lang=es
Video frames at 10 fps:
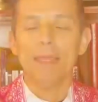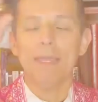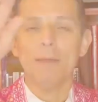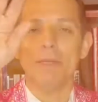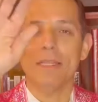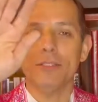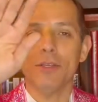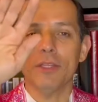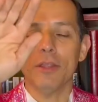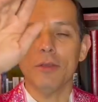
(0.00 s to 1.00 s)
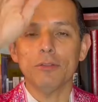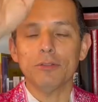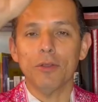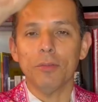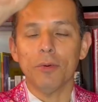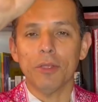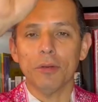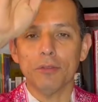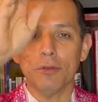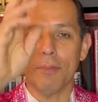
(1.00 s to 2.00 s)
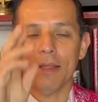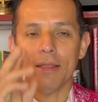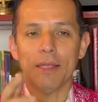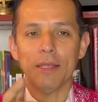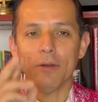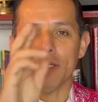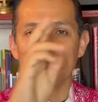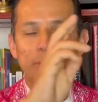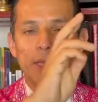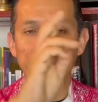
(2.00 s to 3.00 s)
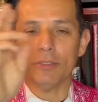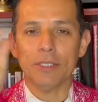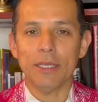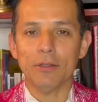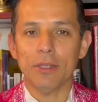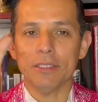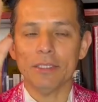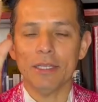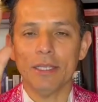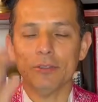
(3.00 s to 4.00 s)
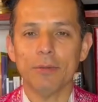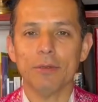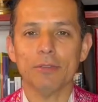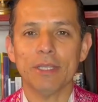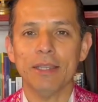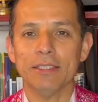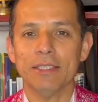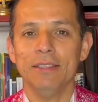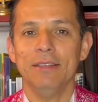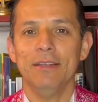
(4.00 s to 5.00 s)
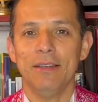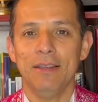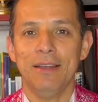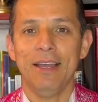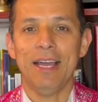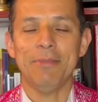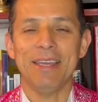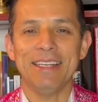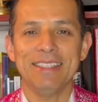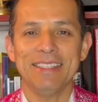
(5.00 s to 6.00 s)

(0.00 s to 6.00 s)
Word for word: Y la bendición de Dios Todopoderoso, Padre, Hijo y Espíritu Santo, descienda sobre ustedes. Amén.